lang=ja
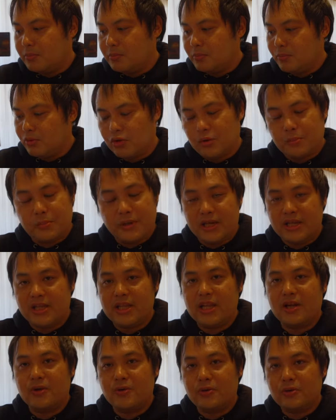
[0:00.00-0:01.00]
求めい
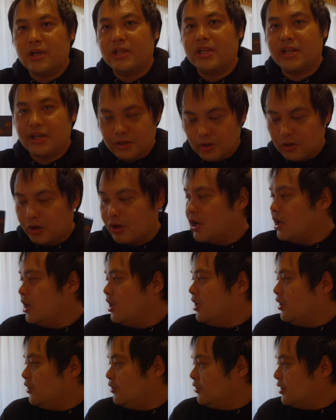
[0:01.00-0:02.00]
ただくことができると
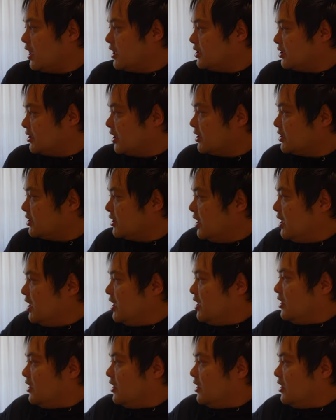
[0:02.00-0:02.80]
いう感じです。